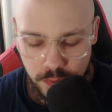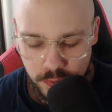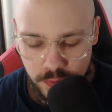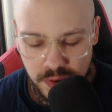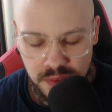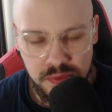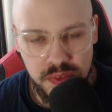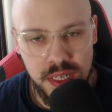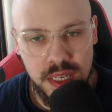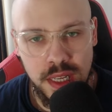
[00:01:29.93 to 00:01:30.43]
fa
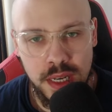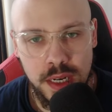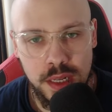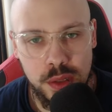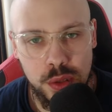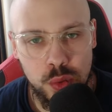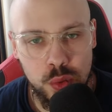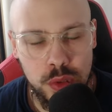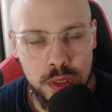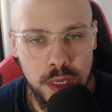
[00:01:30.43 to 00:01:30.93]
vedere
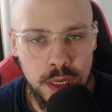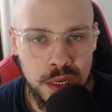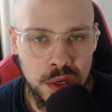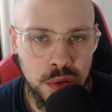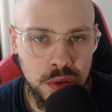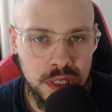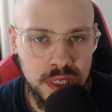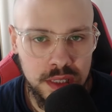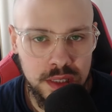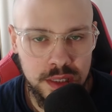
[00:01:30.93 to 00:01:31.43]
tutte le
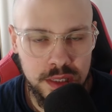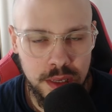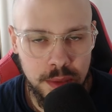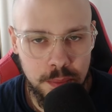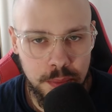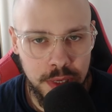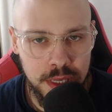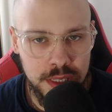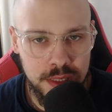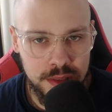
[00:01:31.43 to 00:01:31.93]
notizie
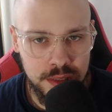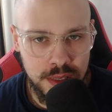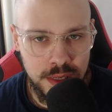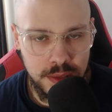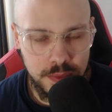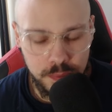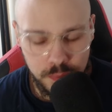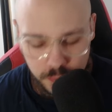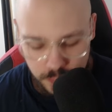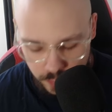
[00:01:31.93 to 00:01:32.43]
prese
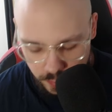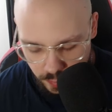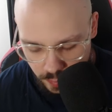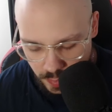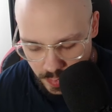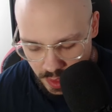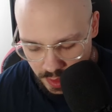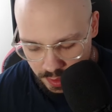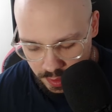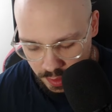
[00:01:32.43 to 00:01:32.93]

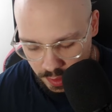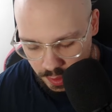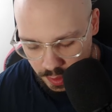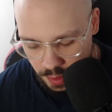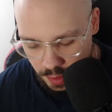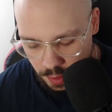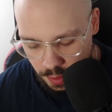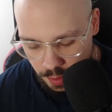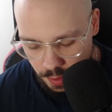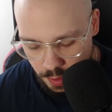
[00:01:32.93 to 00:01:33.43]
dai siti